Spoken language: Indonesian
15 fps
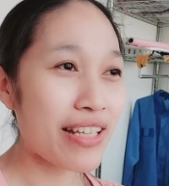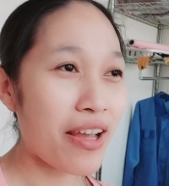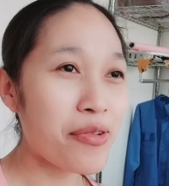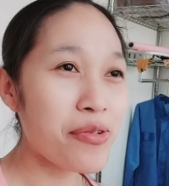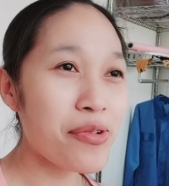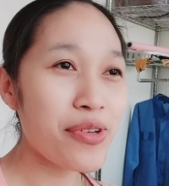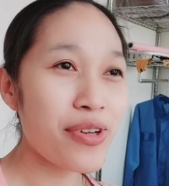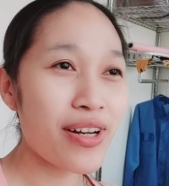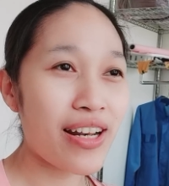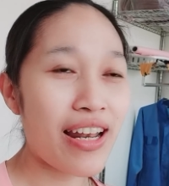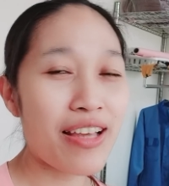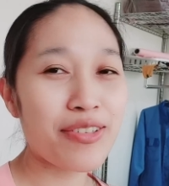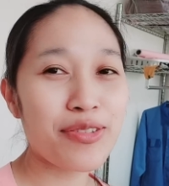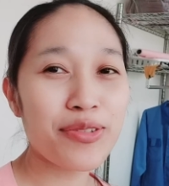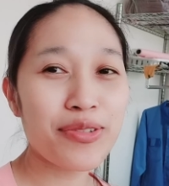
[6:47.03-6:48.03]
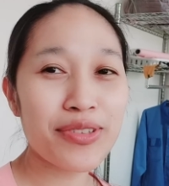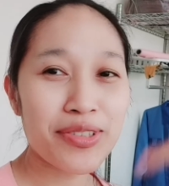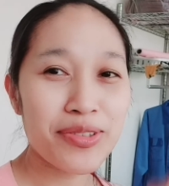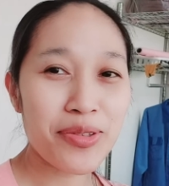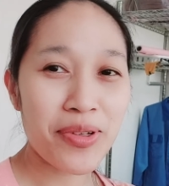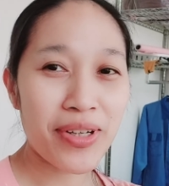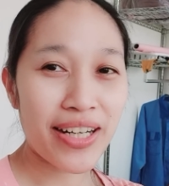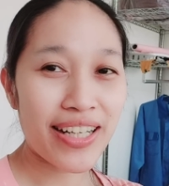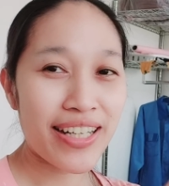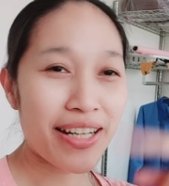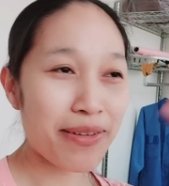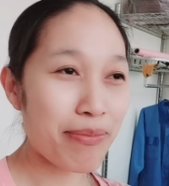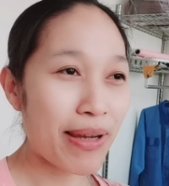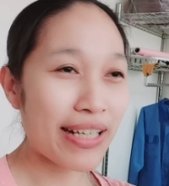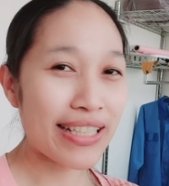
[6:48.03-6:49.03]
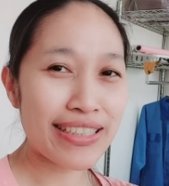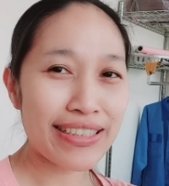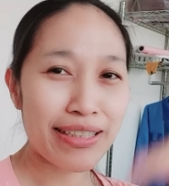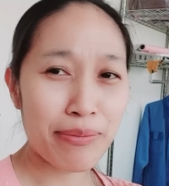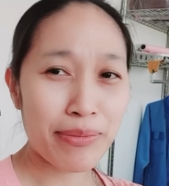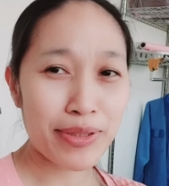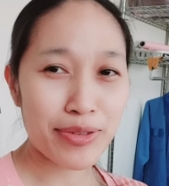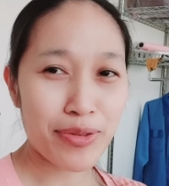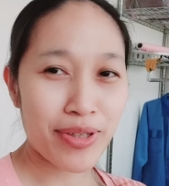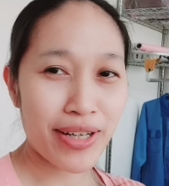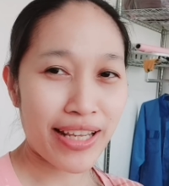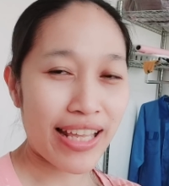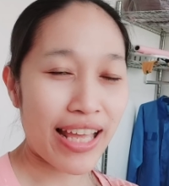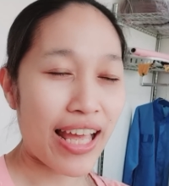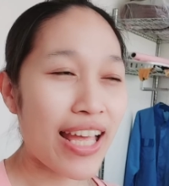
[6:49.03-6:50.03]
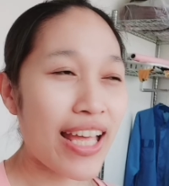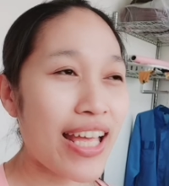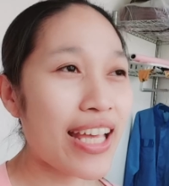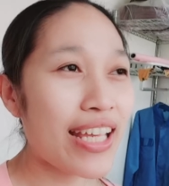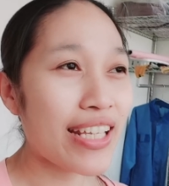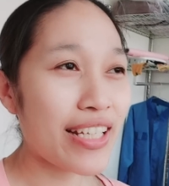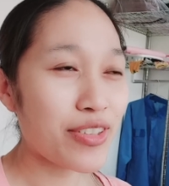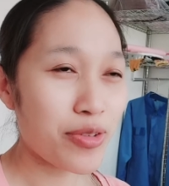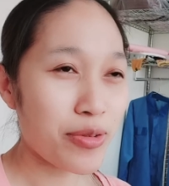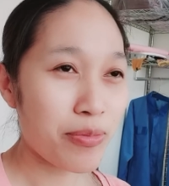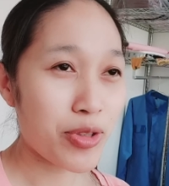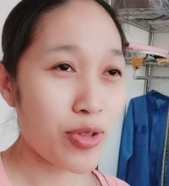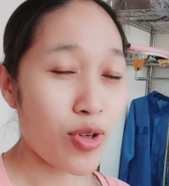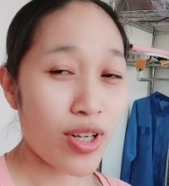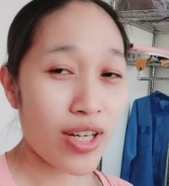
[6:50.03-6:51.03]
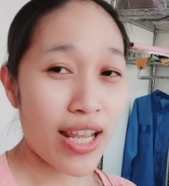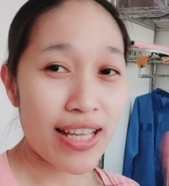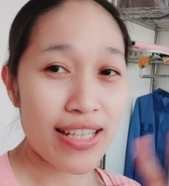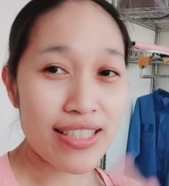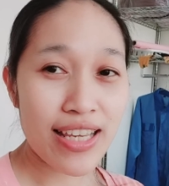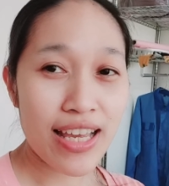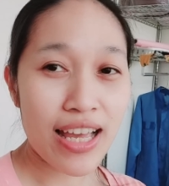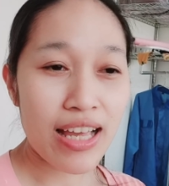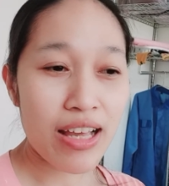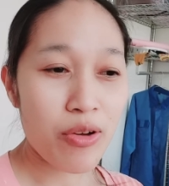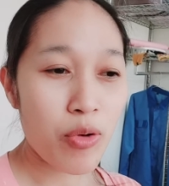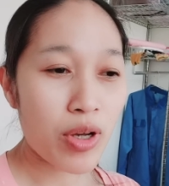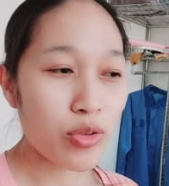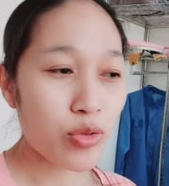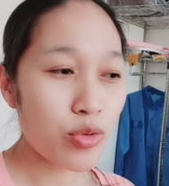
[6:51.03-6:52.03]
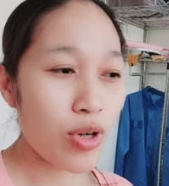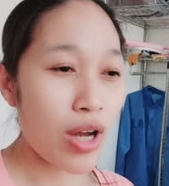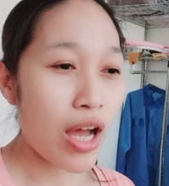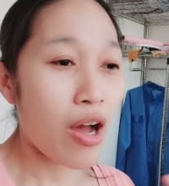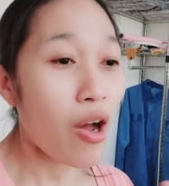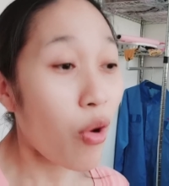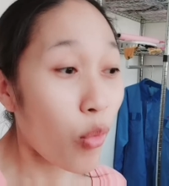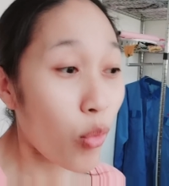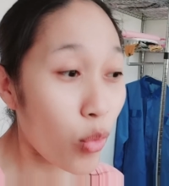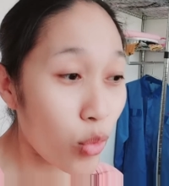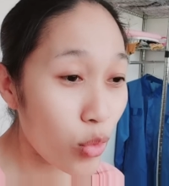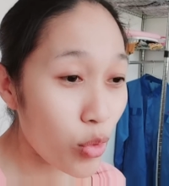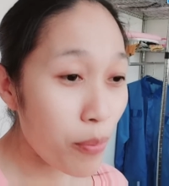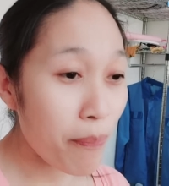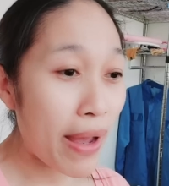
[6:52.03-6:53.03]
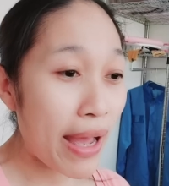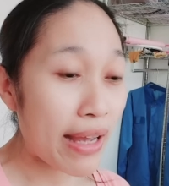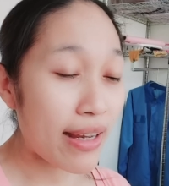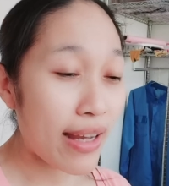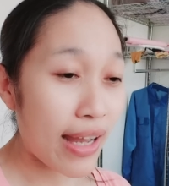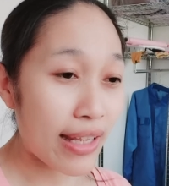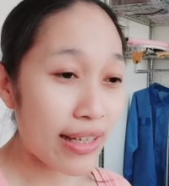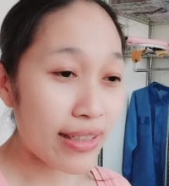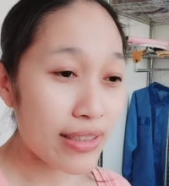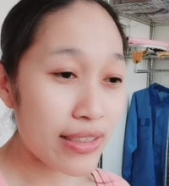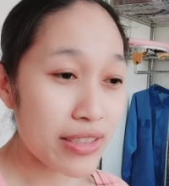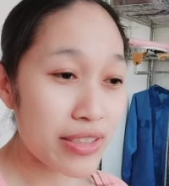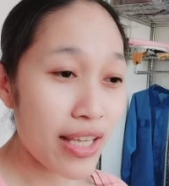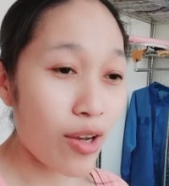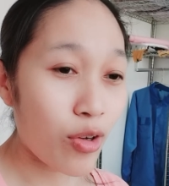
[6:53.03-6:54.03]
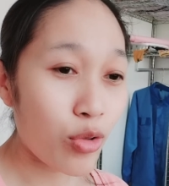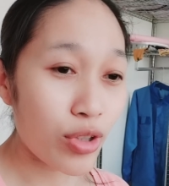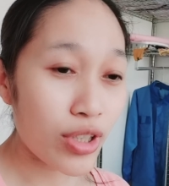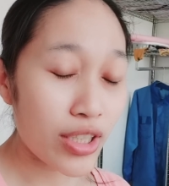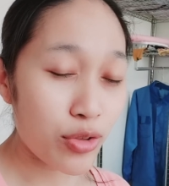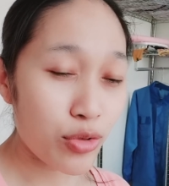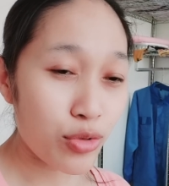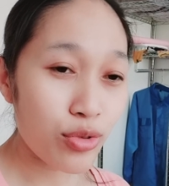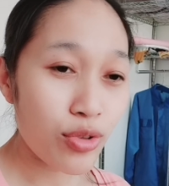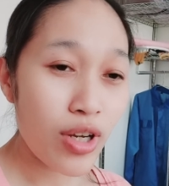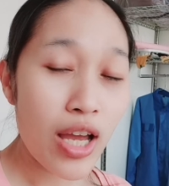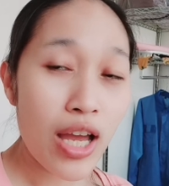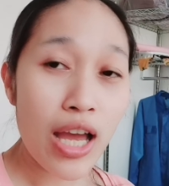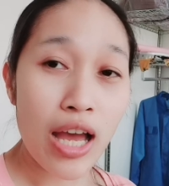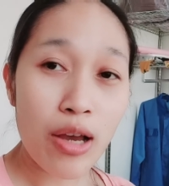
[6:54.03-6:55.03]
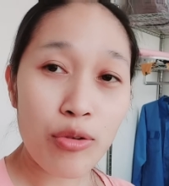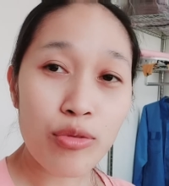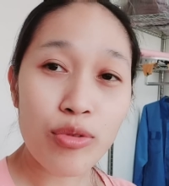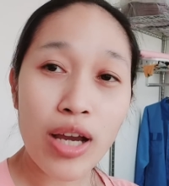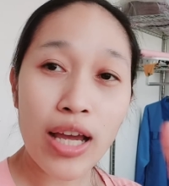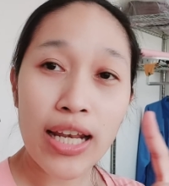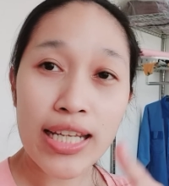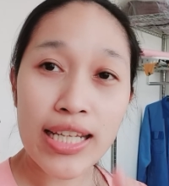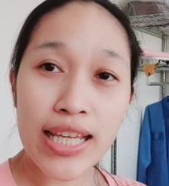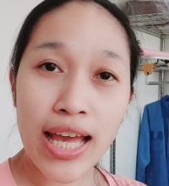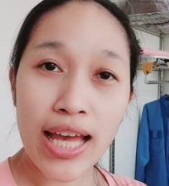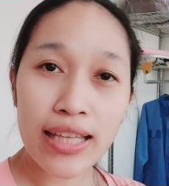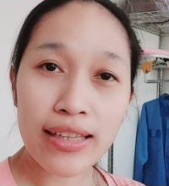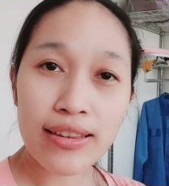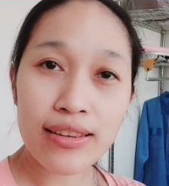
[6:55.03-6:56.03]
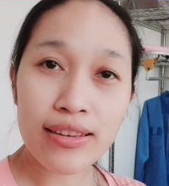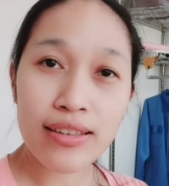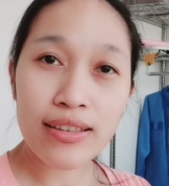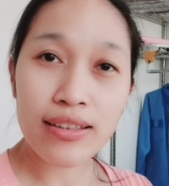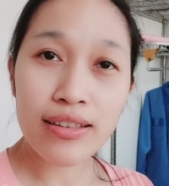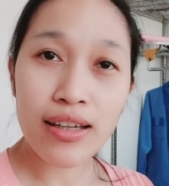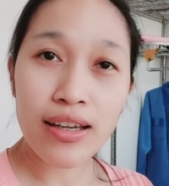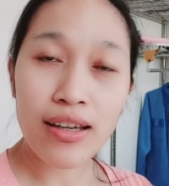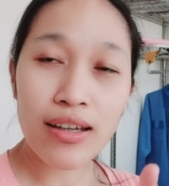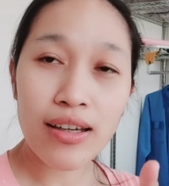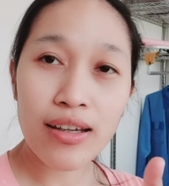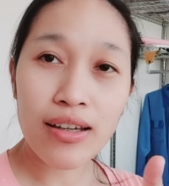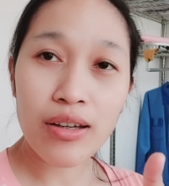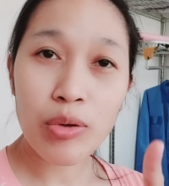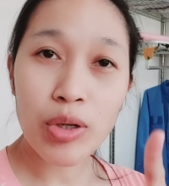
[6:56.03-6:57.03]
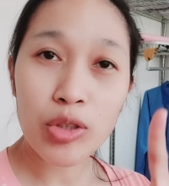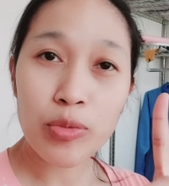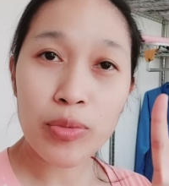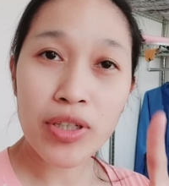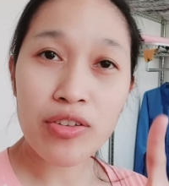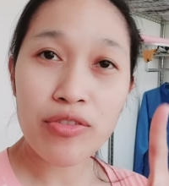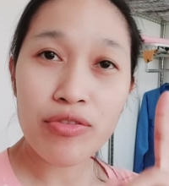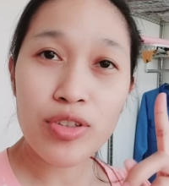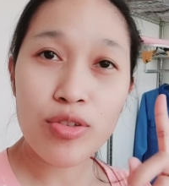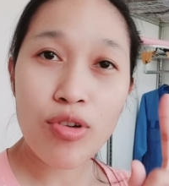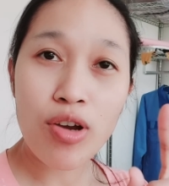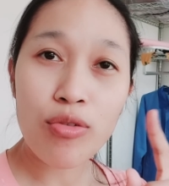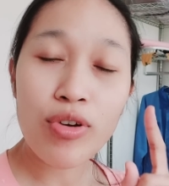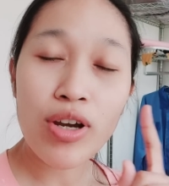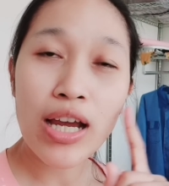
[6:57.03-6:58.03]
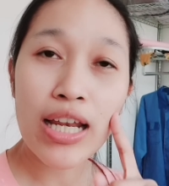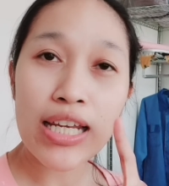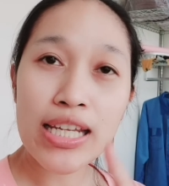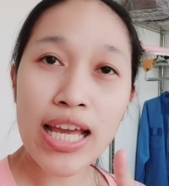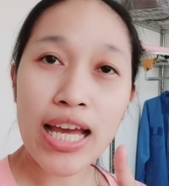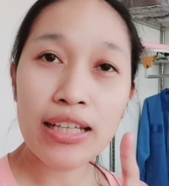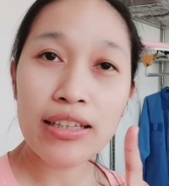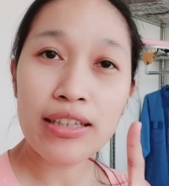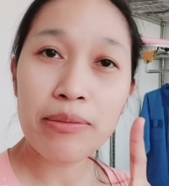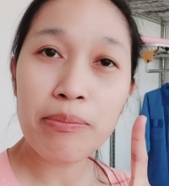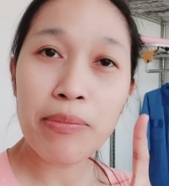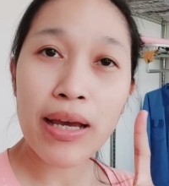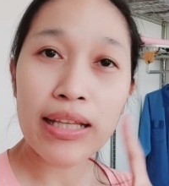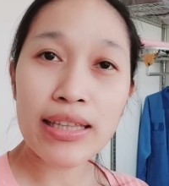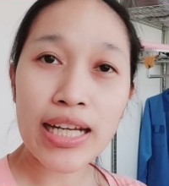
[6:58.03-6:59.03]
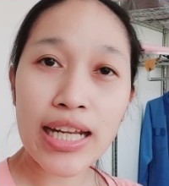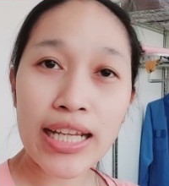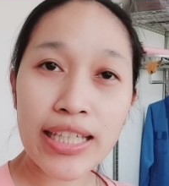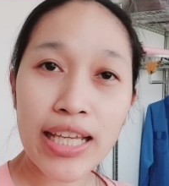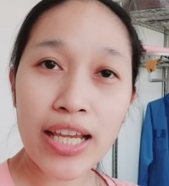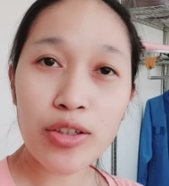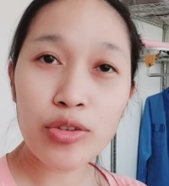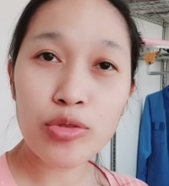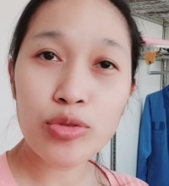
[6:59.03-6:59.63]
sahur langsung ke sore dari pagi sampai sore ya ya sorry aja waktu aku makan sahur itu aku nggak lihat uh, waktu bikin video aku nggak lihat baterainya